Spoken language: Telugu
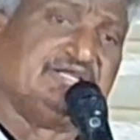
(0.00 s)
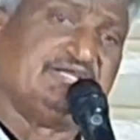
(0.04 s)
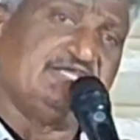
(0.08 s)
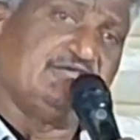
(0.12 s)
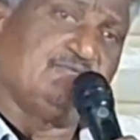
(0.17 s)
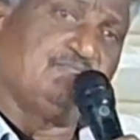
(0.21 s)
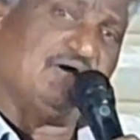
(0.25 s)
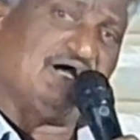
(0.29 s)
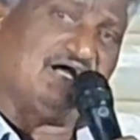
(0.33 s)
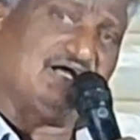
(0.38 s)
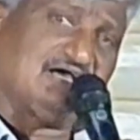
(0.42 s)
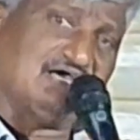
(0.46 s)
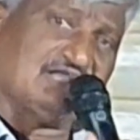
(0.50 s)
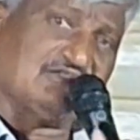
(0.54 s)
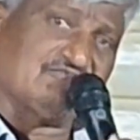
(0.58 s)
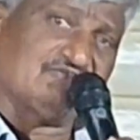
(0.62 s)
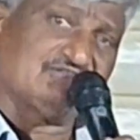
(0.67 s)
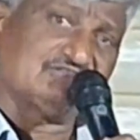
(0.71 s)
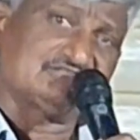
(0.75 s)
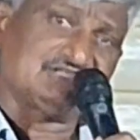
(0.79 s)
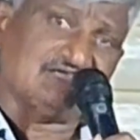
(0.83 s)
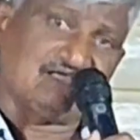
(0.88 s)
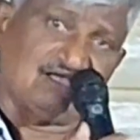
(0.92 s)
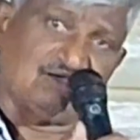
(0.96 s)
ఈ బంగారం
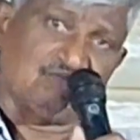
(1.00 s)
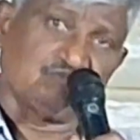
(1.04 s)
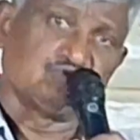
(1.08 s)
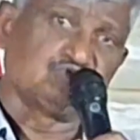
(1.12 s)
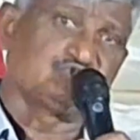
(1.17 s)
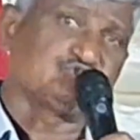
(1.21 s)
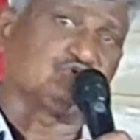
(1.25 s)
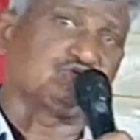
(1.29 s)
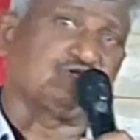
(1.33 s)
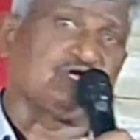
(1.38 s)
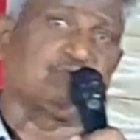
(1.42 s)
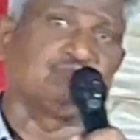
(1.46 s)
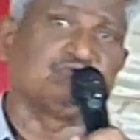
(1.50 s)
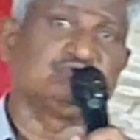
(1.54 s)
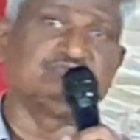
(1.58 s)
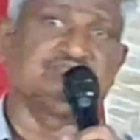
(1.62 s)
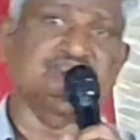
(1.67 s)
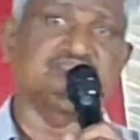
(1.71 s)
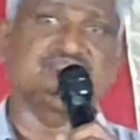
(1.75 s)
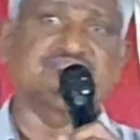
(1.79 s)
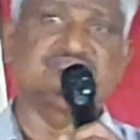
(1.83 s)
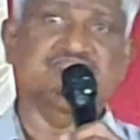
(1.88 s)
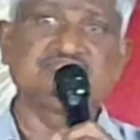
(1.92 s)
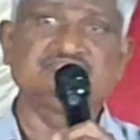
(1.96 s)
అంతా అమ్ముతున్నాము
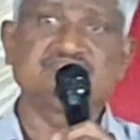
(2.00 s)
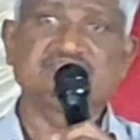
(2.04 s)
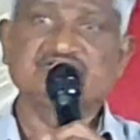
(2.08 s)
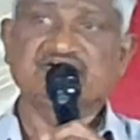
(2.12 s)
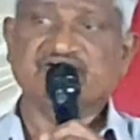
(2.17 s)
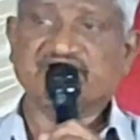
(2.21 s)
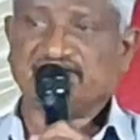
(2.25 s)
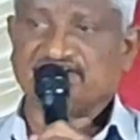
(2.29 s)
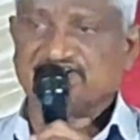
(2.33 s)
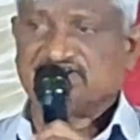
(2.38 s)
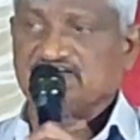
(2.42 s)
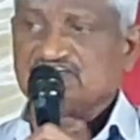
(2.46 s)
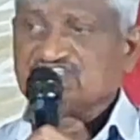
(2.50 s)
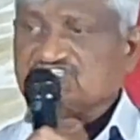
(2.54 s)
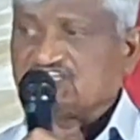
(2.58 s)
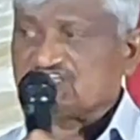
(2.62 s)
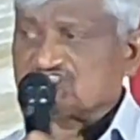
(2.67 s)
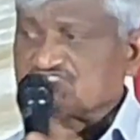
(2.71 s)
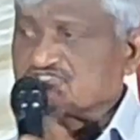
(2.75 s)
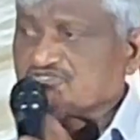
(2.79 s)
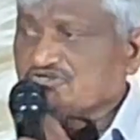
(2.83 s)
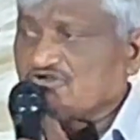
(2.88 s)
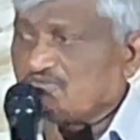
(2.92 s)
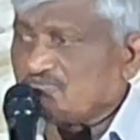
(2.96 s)
కడ్డీలు
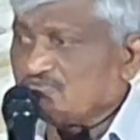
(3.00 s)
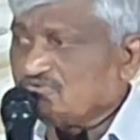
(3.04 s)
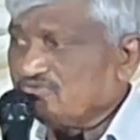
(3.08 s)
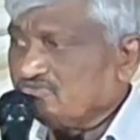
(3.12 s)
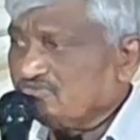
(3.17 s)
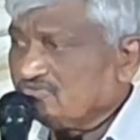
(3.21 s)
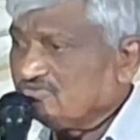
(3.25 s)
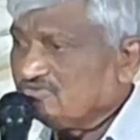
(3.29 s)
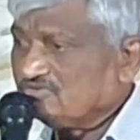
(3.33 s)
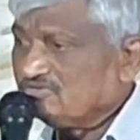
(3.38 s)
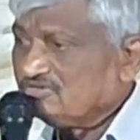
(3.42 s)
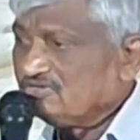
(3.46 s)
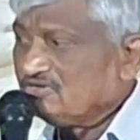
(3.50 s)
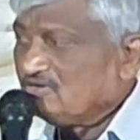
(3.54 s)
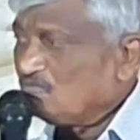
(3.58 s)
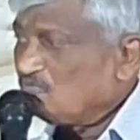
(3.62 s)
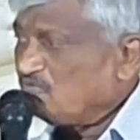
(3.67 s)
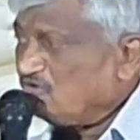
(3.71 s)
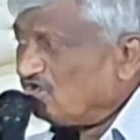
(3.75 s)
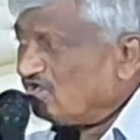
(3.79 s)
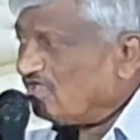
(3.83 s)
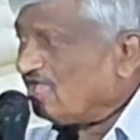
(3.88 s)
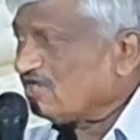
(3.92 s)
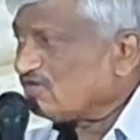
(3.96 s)
చేస్తున్నాము
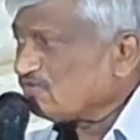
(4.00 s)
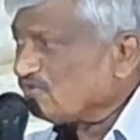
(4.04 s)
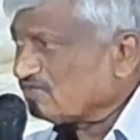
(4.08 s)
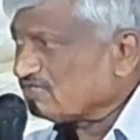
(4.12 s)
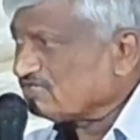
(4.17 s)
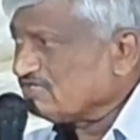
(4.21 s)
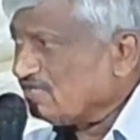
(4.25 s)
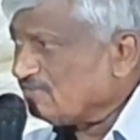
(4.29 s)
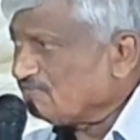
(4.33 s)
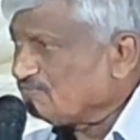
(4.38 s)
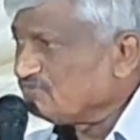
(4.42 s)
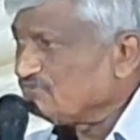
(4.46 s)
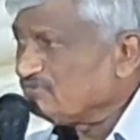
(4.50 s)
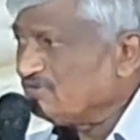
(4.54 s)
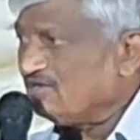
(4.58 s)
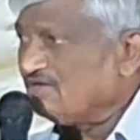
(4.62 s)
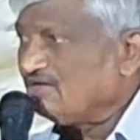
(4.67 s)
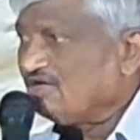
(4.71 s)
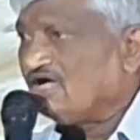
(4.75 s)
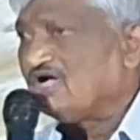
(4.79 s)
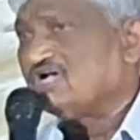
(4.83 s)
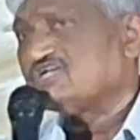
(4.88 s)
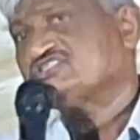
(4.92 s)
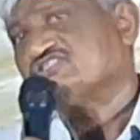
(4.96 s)
పొలాలు కొంటున్నాము
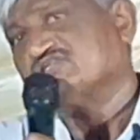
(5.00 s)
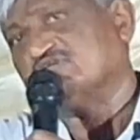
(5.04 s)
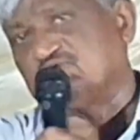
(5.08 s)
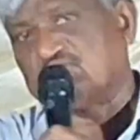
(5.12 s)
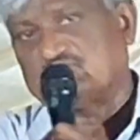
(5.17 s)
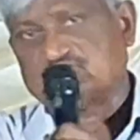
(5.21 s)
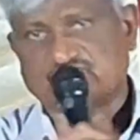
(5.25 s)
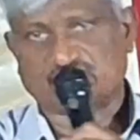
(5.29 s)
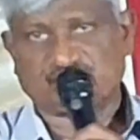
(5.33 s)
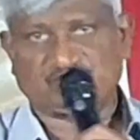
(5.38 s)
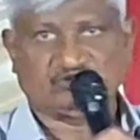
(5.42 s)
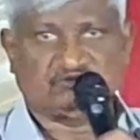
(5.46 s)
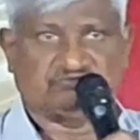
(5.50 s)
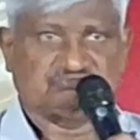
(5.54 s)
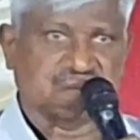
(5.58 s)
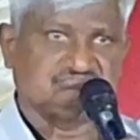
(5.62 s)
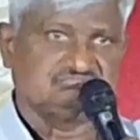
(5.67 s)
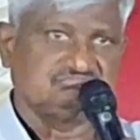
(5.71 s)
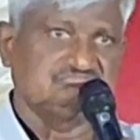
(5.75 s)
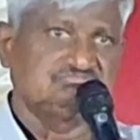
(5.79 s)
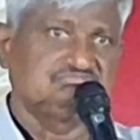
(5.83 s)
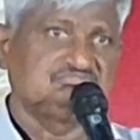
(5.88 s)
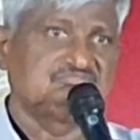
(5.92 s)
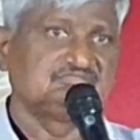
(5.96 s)
ఆస్తులు కొంటున్నాం
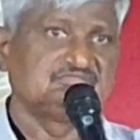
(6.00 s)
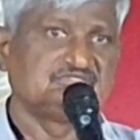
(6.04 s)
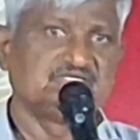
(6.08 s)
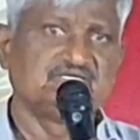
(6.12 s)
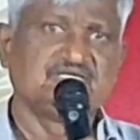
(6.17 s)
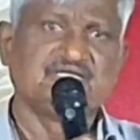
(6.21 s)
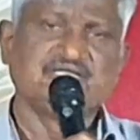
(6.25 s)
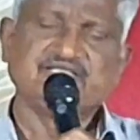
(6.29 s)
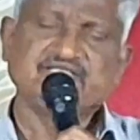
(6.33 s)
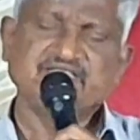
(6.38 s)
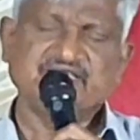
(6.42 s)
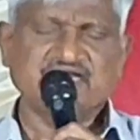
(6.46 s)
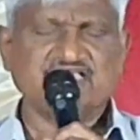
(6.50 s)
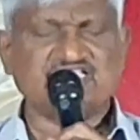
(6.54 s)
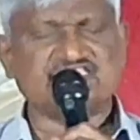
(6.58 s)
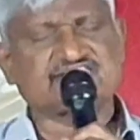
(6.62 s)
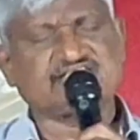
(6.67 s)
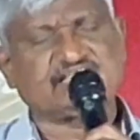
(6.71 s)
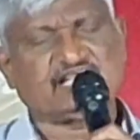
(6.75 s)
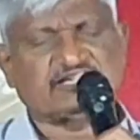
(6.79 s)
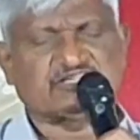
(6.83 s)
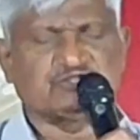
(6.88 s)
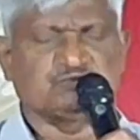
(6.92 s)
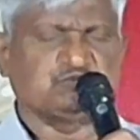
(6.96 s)
ఇలా
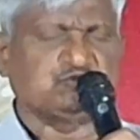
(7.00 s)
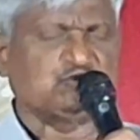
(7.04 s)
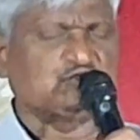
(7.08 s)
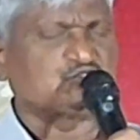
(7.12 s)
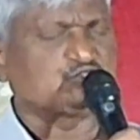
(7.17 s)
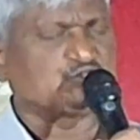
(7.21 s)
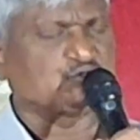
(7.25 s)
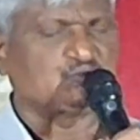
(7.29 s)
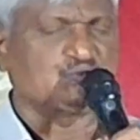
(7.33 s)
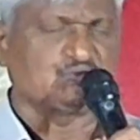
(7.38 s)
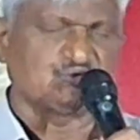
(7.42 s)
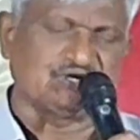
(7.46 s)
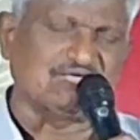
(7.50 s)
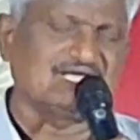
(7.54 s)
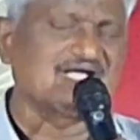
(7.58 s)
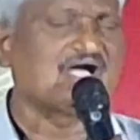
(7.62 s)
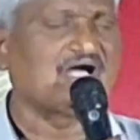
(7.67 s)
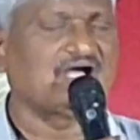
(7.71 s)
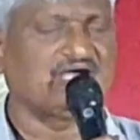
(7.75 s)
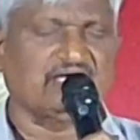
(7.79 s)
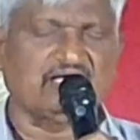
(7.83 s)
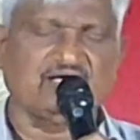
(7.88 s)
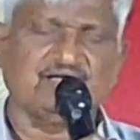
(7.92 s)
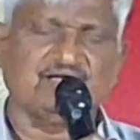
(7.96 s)
సాగిపోతూ ఉండగా